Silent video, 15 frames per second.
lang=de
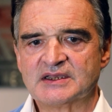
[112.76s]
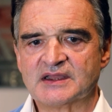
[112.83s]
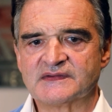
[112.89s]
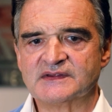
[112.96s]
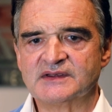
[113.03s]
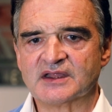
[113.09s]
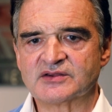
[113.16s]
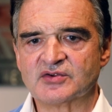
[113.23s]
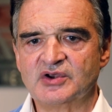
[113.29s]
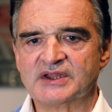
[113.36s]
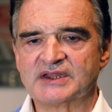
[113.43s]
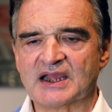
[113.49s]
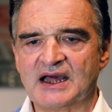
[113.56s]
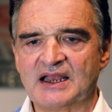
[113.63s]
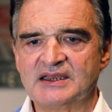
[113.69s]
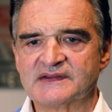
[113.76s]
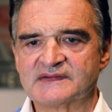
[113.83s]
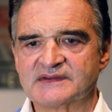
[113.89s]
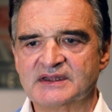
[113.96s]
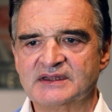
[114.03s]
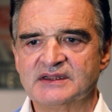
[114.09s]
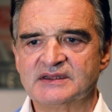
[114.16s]
Das sind natürlich
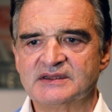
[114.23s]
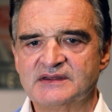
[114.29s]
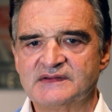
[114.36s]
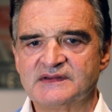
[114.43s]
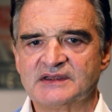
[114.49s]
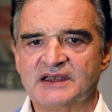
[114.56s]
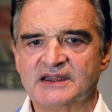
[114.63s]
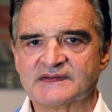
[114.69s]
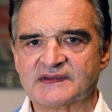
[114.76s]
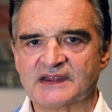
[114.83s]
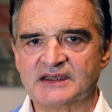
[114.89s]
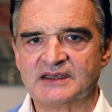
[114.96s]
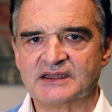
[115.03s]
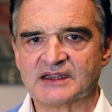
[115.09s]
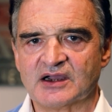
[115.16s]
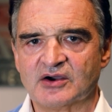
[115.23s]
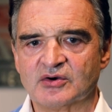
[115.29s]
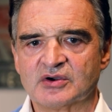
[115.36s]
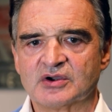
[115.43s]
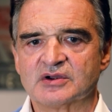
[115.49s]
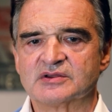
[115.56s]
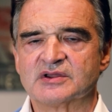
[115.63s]
alles Dinge, die sich letztendlich
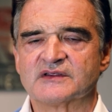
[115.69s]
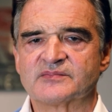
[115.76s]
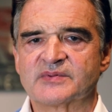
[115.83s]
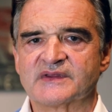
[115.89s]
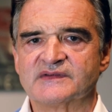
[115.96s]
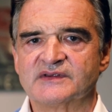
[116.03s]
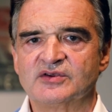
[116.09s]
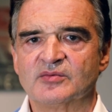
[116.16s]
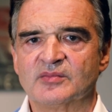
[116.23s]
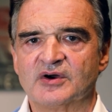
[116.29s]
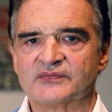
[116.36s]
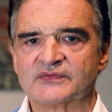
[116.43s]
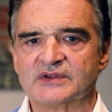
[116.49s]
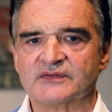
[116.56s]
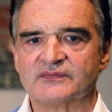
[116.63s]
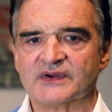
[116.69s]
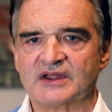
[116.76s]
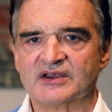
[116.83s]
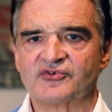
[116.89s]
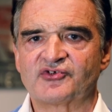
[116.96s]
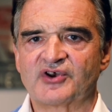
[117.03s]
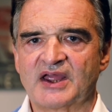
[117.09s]
auch das Präsidium auf die
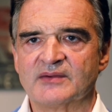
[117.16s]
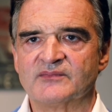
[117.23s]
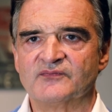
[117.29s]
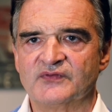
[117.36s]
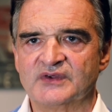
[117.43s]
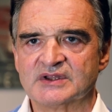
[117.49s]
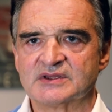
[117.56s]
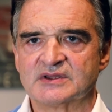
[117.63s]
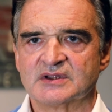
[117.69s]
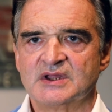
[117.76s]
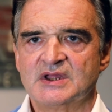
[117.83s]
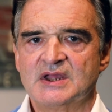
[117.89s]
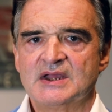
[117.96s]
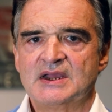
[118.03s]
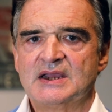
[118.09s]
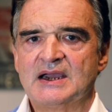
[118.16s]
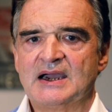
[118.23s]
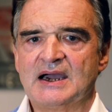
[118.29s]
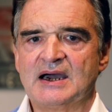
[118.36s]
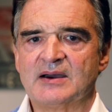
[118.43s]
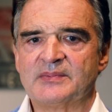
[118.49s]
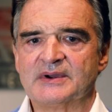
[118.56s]
Fahnen schreiben wird.
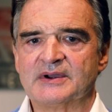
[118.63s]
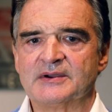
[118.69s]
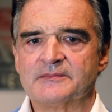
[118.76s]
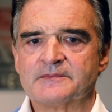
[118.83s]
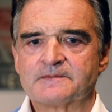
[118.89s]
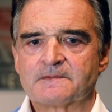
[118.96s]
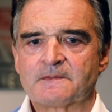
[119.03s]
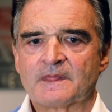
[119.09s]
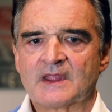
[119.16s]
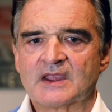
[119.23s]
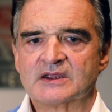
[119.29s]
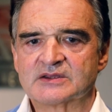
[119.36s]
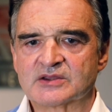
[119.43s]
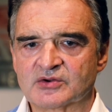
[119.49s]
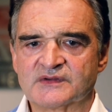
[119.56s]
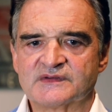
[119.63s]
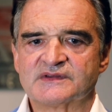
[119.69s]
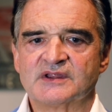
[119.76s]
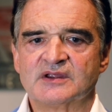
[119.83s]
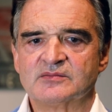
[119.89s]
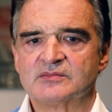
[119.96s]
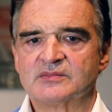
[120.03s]
Aber
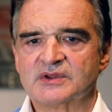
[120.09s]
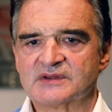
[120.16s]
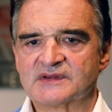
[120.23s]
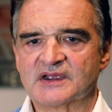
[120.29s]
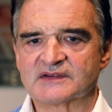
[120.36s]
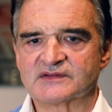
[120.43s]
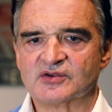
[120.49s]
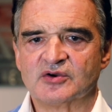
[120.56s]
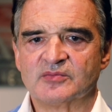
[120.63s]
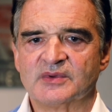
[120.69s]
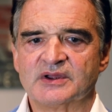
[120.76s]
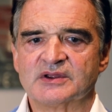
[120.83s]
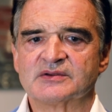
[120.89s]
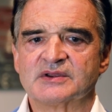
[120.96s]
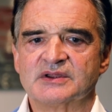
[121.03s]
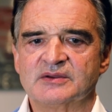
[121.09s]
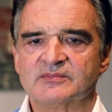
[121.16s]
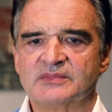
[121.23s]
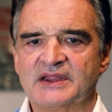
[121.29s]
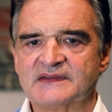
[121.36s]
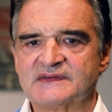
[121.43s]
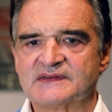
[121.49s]
Trotzdem, ich sage es nochmal,
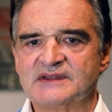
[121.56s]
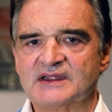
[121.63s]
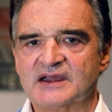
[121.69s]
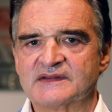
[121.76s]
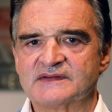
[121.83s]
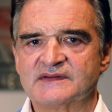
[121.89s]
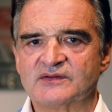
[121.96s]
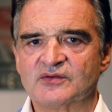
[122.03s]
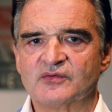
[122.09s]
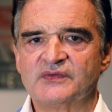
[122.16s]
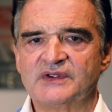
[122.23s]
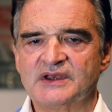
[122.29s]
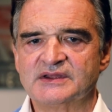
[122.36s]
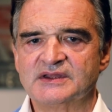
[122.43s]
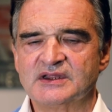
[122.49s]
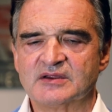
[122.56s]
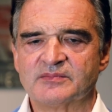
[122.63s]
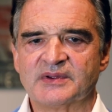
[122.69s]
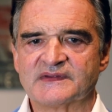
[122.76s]
im letzten Jahr sind so viele Dinge